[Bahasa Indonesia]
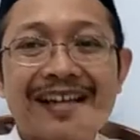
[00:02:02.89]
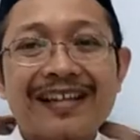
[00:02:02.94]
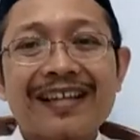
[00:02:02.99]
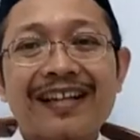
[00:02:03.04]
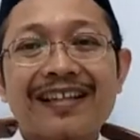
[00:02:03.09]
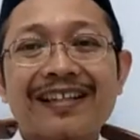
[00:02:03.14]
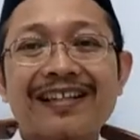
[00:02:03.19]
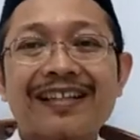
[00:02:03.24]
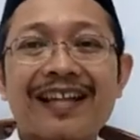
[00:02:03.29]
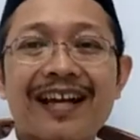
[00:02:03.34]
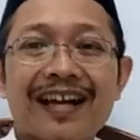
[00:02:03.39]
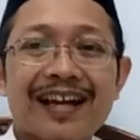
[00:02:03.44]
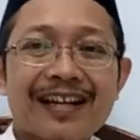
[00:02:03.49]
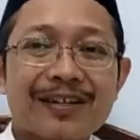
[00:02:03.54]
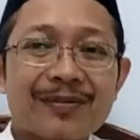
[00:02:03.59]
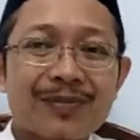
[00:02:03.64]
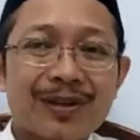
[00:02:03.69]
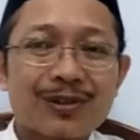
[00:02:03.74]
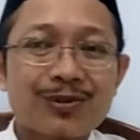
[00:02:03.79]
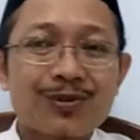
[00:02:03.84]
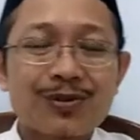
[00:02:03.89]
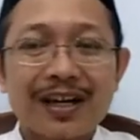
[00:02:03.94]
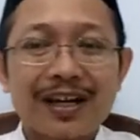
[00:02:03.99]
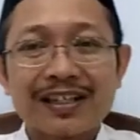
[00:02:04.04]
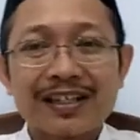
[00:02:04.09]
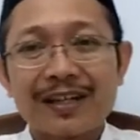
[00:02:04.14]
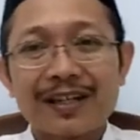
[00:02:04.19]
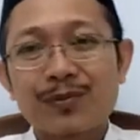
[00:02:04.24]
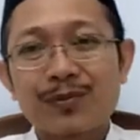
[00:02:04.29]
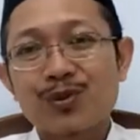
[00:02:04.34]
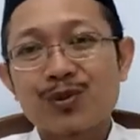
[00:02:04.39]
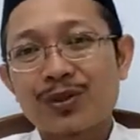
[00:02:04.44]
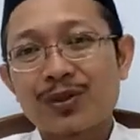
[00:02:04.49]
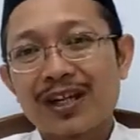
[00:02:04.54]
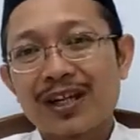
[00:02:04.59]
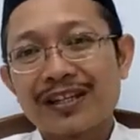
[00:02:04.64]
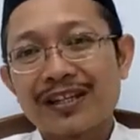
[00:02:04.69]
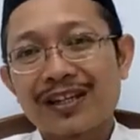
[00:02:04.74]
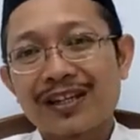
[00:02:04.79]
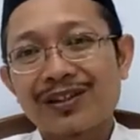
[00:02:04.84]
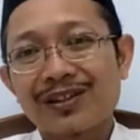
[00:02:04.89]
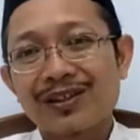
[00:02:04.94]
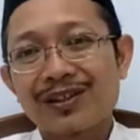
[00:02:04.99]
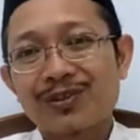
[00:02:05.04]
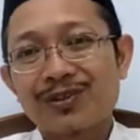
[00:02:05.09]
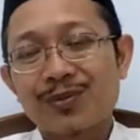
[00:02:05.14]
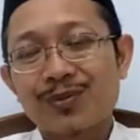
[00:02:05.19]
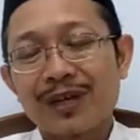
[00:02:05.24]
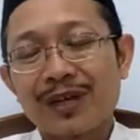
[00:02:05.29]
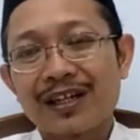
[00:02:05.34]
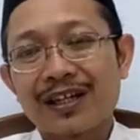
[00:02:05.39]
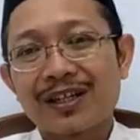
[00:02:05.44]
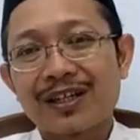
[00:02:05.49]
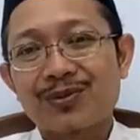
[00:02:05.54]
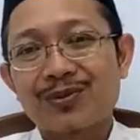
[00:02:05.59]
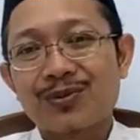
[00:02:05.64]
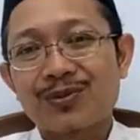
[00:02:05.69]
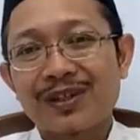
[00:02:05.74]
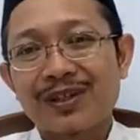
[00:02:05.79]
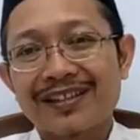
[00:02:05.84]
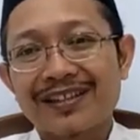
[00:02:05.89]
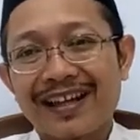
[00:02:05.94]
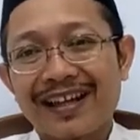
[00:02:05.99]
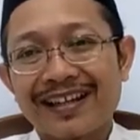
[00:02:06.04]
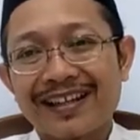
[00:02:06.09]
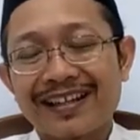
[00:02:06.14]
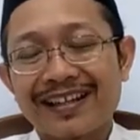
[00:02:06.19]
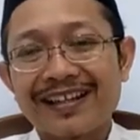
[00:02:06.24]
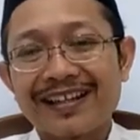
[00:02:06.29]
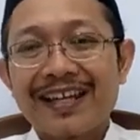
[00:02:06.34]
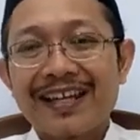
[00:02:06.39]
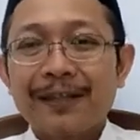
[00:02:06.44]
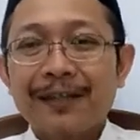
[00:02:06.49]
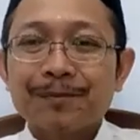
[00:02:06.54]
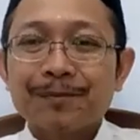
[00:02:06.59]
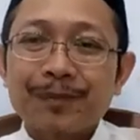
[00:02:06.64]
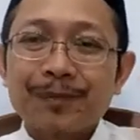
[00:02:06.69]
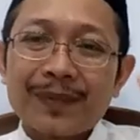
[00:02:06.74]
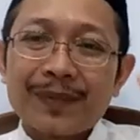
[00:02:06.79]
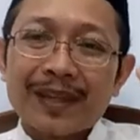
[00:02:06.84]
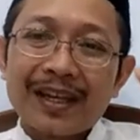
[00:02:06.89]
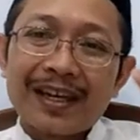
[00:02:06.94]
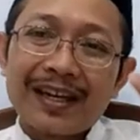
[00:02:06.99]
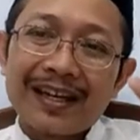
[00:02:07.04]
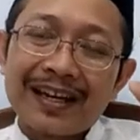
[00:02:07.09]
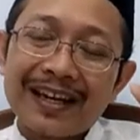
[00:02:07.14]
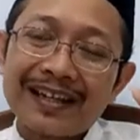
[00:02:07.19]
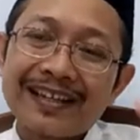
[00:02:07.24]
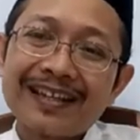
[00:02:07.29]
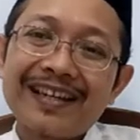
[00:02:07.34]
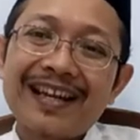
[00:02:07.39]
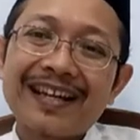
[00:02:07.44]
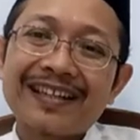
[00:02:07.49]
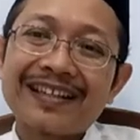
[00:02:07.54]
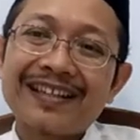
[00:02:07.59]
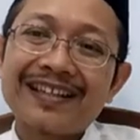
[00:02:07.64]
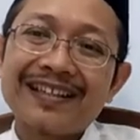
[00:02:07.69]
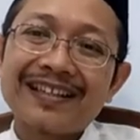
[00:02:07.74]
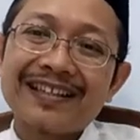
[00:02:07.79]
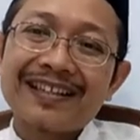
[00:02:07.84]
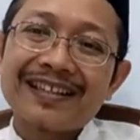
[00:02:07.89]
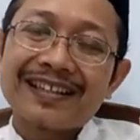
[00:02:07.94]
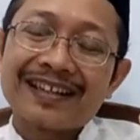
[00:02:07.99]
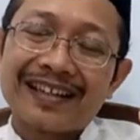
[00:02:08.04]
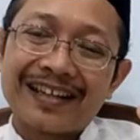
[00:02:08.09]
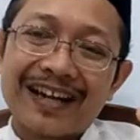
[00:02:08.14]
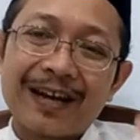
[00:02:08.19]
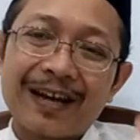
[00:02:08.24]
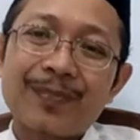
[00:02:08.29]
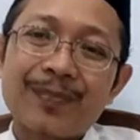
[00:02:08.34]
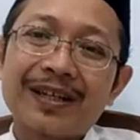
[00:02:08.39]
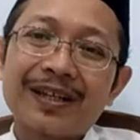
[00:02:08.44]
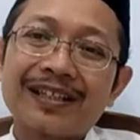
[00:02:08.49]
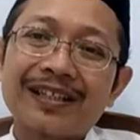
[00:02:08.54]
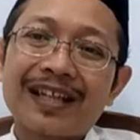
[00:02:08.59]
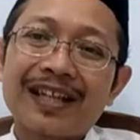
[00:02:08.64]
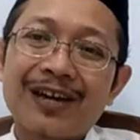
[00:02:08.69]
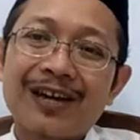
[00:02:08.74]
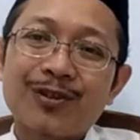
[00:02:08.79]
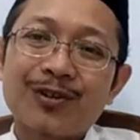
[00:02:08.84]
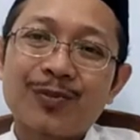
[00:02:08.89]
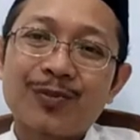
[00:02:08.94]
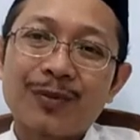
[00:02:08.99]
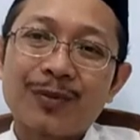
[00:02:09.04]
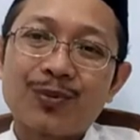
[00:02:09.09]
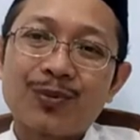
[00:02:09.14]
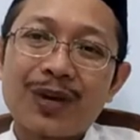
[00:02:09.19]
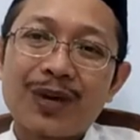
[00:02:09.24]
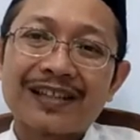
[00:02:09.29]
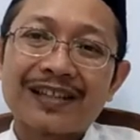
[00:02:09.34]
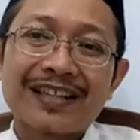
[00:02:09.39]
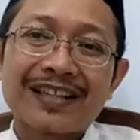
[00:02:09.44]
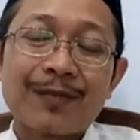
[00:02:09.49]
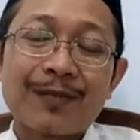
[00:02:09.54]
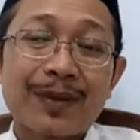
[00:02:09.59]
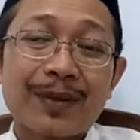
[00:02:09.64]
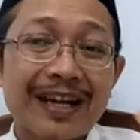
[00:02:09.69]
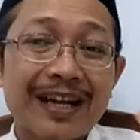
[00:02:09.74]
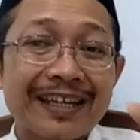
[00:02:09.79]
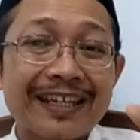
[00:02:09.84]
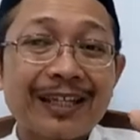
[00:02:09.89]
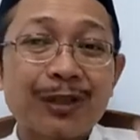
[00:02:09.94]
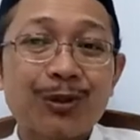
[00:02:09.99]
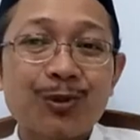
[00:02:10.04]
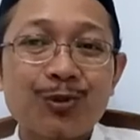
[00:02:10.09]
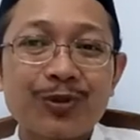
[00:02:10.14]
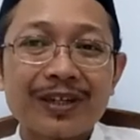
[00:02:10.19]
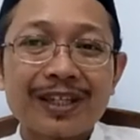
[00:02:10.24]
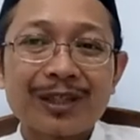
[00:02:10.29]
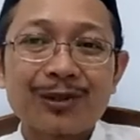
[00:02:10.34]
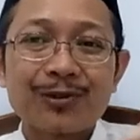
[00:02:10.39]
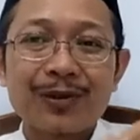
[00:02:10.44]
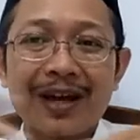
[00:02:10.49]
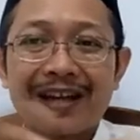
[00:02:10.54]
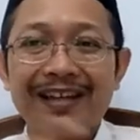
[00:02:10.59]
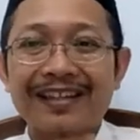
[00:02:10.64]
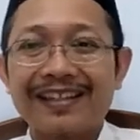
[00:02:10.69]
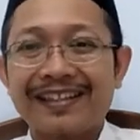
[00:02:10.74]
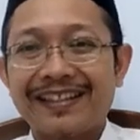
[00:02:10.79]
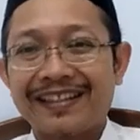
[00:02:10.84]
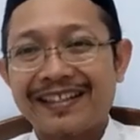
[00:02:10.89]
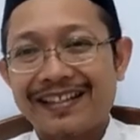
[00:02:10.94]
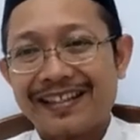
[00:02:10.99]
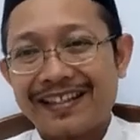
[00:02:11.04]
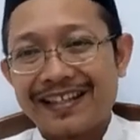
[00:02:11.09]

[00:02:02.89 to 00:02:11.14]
dan kita akan dimasukkan dalam surganya Allah Subhanahu wa taala. Lagi-lagi, kenapa kita harus berpuasa pada hitung-hitungan ini?